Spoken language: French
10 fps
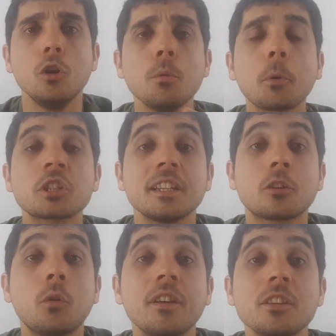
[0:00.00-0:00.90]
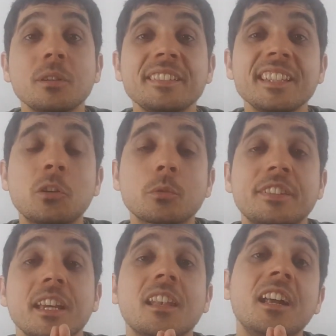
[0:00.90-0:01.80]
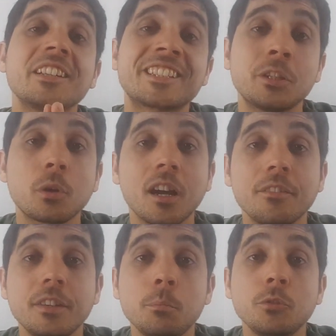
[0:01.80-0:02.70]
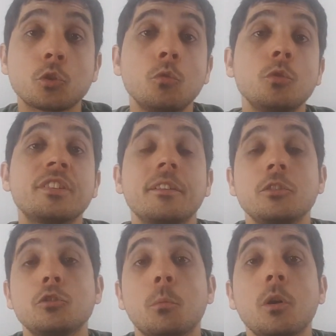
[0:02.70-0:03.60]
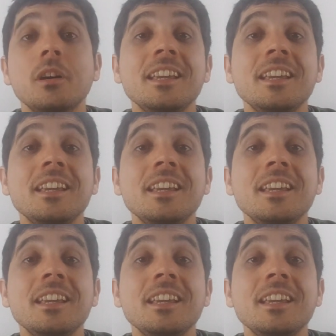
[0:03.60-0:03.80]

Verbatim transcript: Le prochain inconvénient ici concerne la géographie, puisque vous le savez sûrement,